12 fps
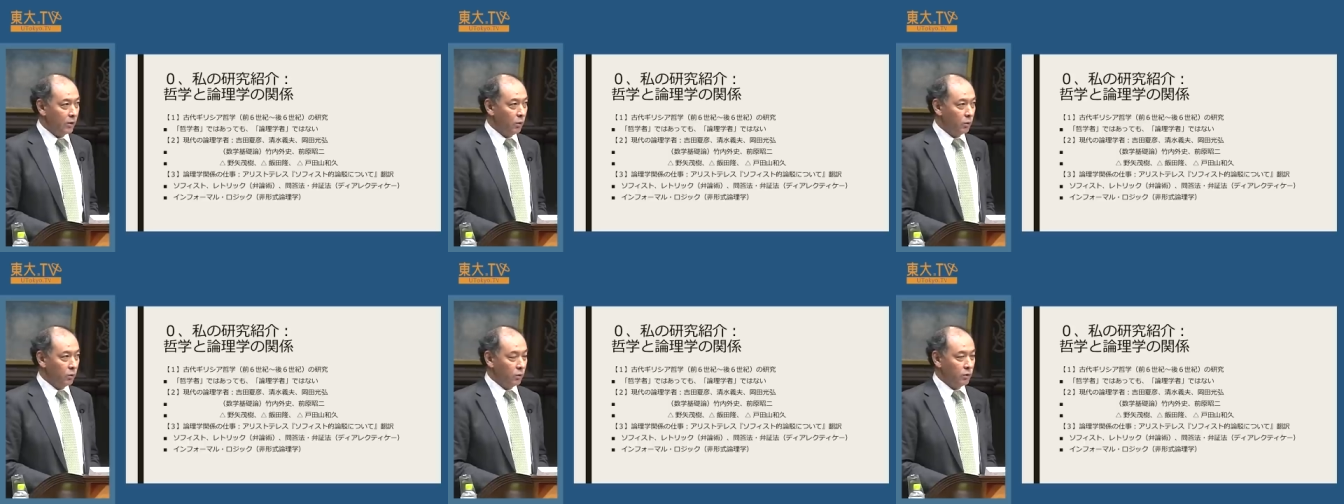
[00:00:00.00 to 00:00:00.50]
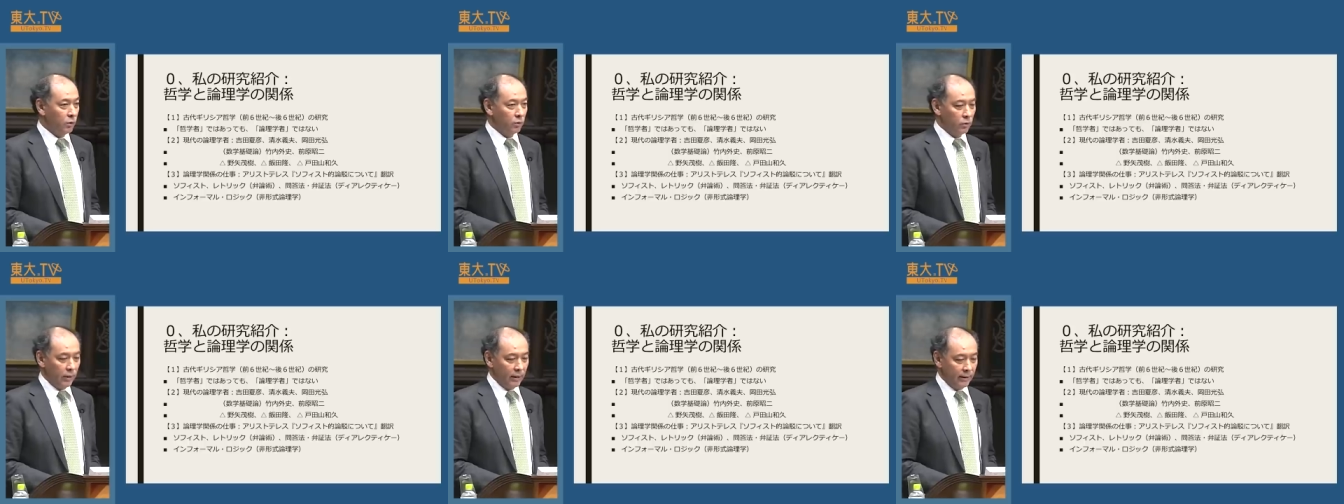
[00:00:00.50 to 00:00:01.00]
あ今日どういうこ
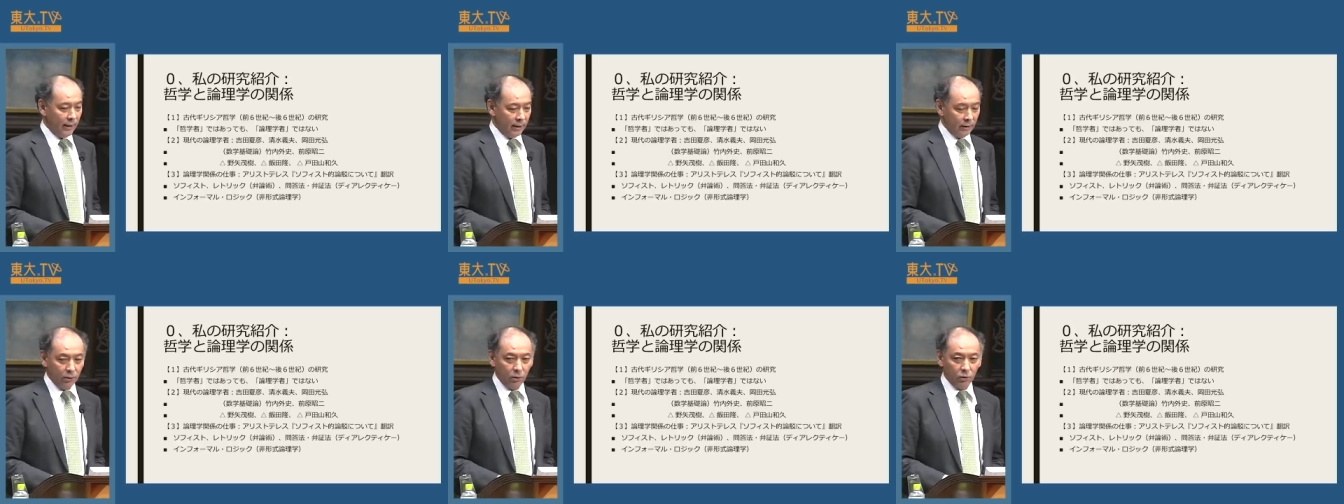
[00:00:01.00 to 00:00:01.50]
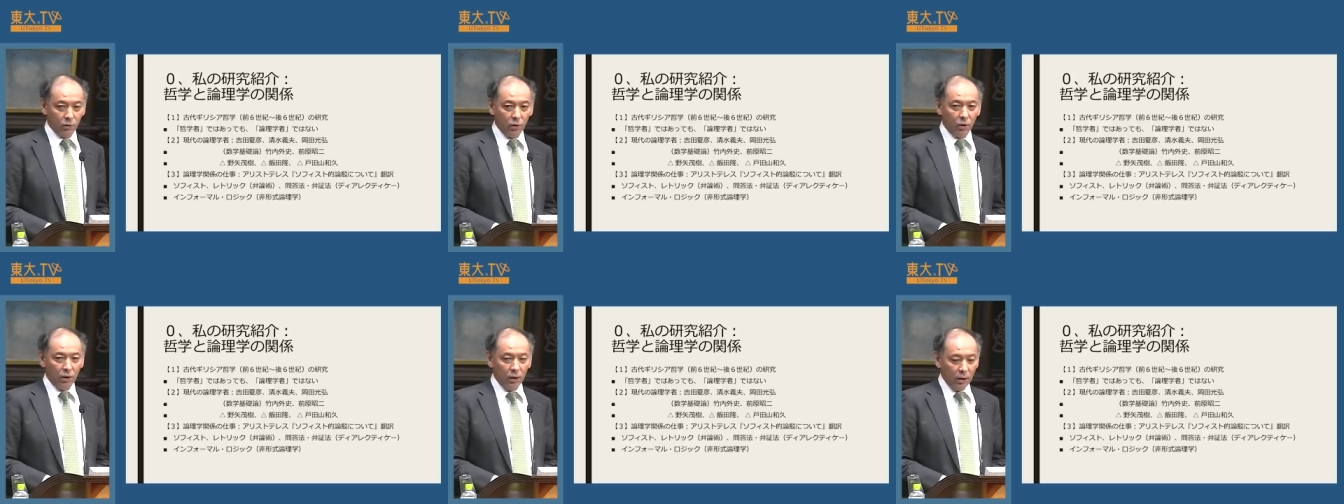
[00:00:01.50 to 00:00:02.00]
とをやりたいかということ
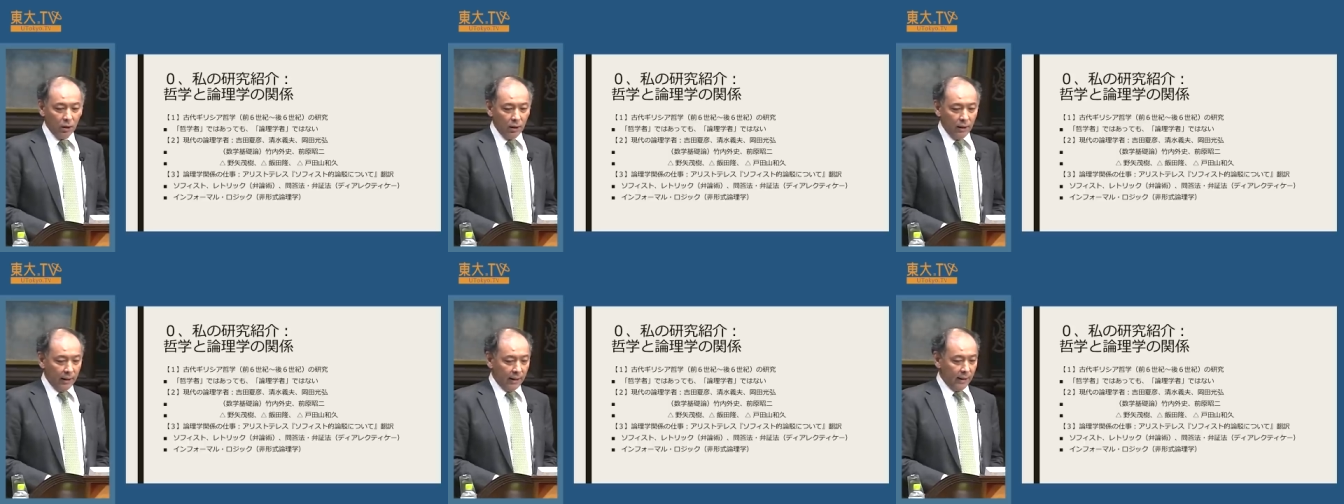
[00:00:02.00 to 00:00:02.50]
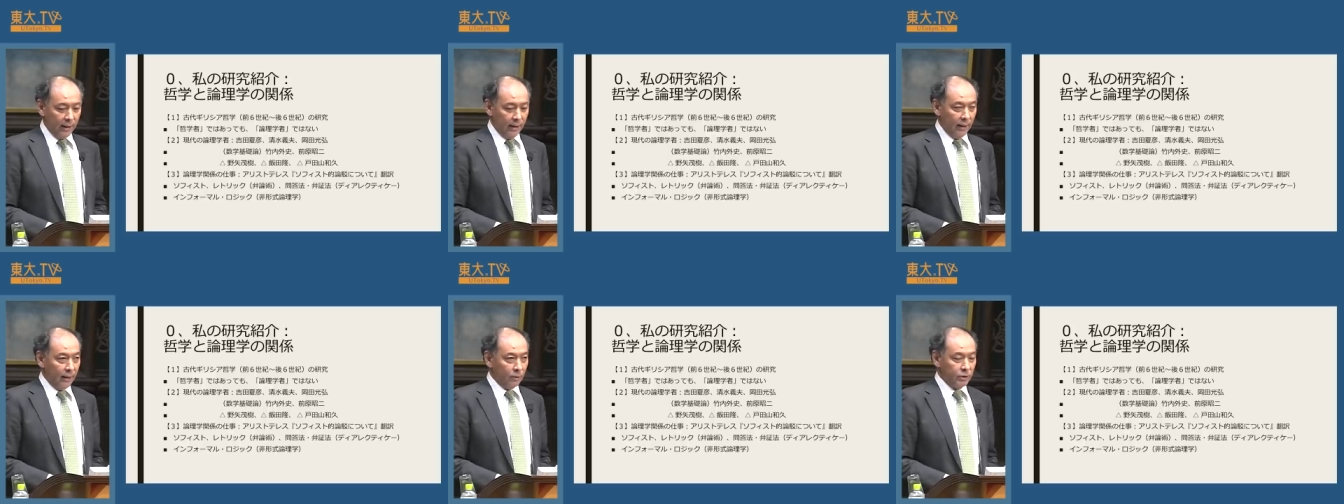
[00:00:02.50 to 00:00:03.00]
を
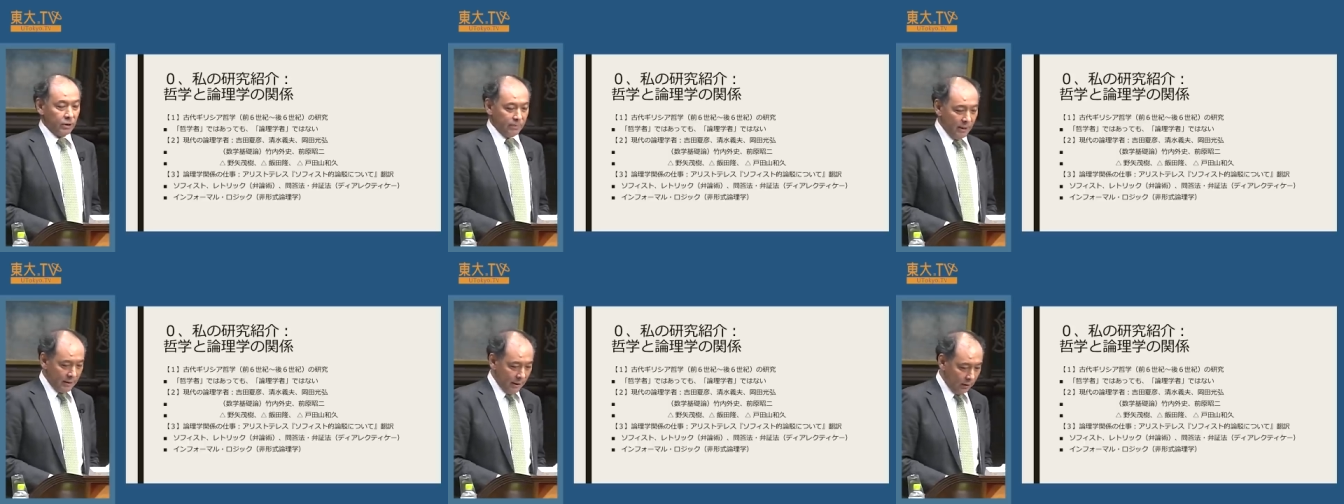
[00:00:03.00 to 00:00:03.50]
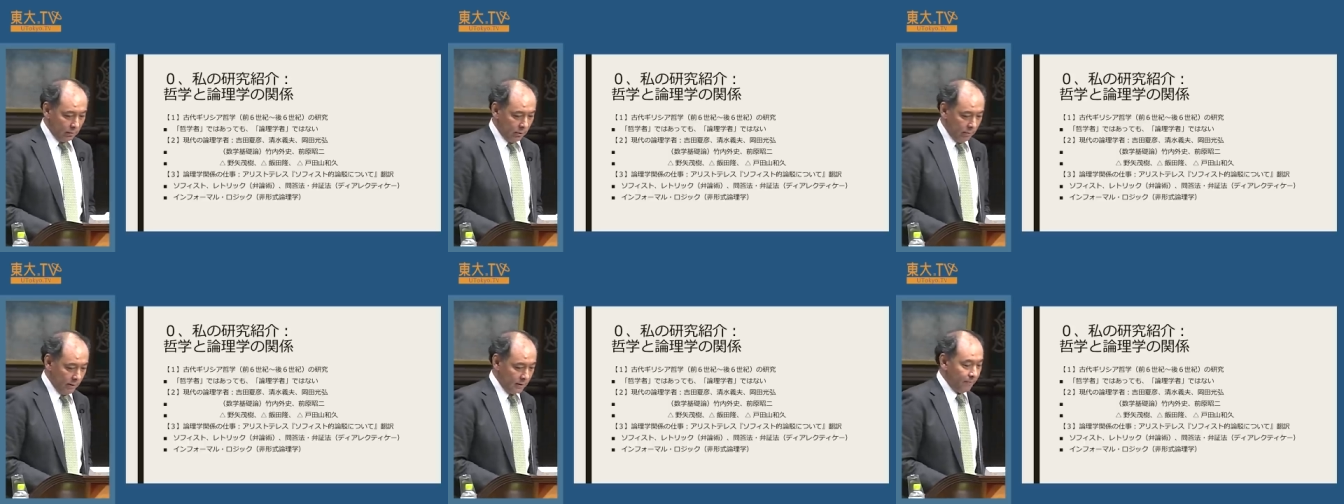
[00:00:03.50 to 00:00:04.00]
えー、ご説明したいと
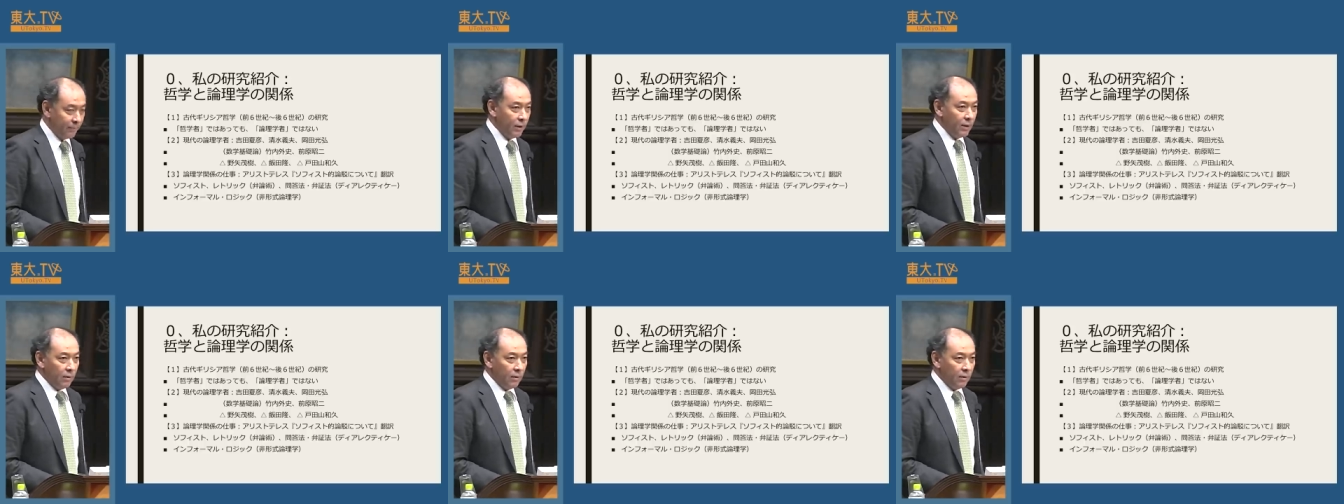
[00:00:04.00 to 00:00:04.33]
思います。